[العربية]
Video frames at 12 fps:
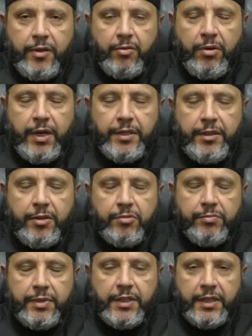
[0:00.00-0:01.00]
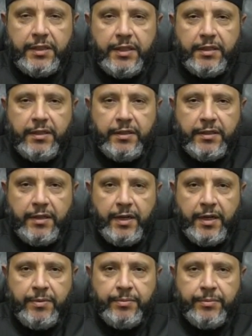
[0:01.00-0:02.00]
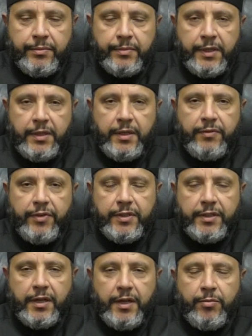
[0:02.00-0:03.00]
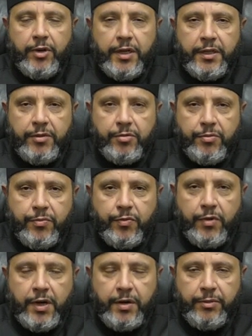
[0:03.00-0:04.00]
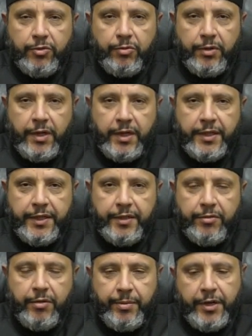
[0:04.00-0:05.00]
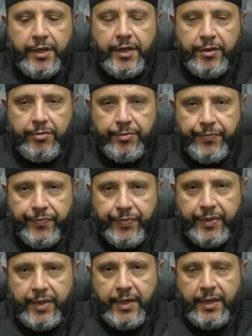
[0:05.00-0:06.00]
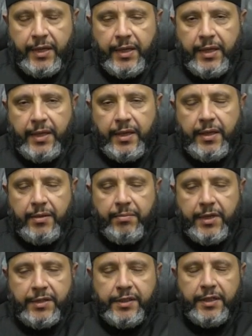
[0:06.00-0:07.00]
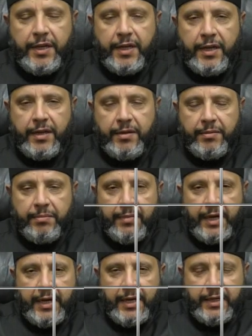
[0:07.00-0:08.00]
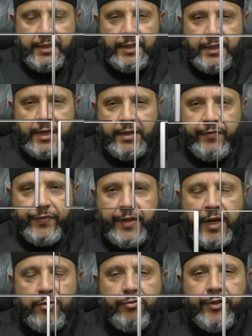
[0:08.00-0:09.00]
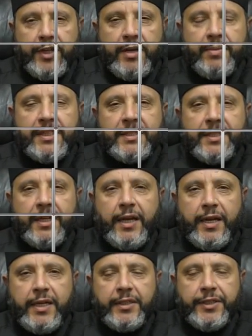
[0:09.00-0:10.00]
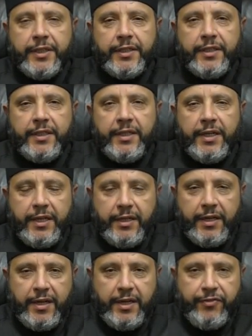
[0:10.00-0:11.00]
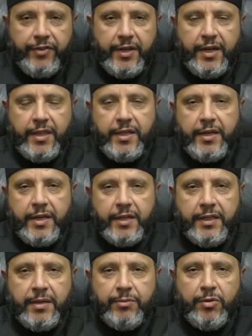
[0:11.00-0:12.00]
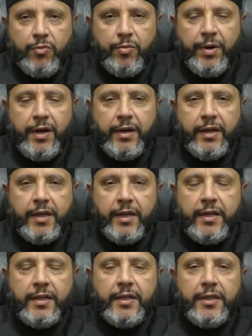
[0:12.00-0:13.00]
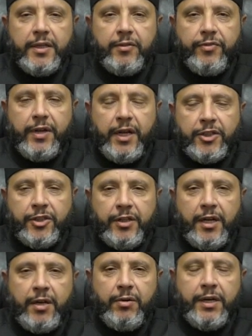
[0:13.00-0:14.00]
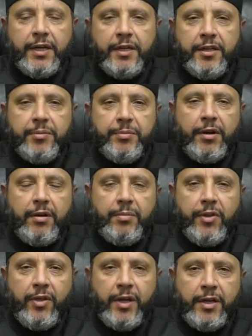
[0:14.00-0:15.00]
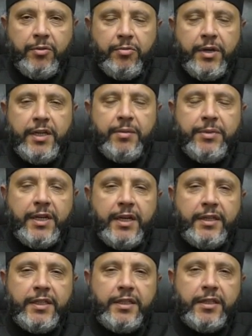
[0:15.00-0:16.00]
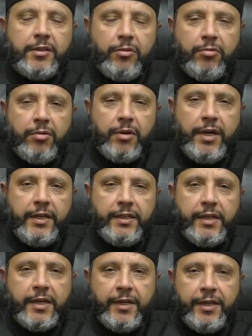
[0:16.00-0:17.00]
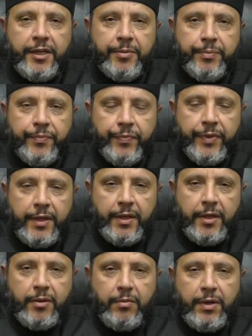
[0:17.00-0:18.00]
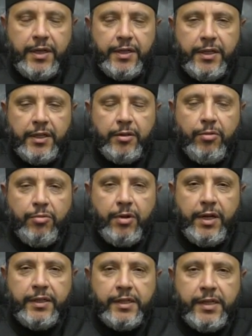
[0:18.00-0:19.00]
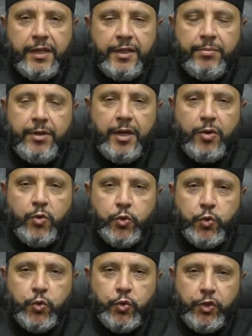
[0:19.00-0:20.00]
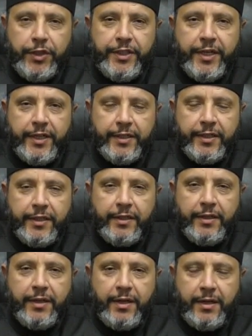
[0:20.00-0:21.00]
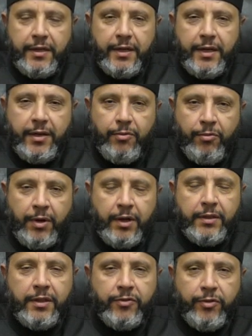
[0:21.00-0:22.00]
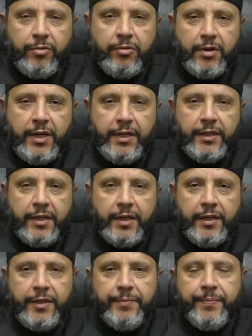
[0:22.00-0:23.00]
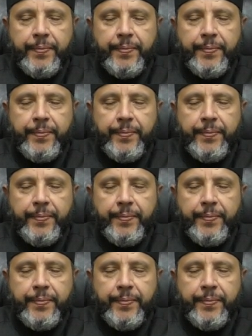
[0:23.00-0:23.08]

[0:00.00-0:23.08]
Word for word: أحييكم بتحية الإسلام فالسلام عليكم ورحمة الله وبركاته ما زلنا مع أدعية نحن في أمس الحاجة إليها في هذه الأيام المباركة في العشر الأواخر من رمضان وهي من أدعية القرآن الكريم وأدعية القرآن الكريم لها خصوصية أنها وردت في القرآن الكريم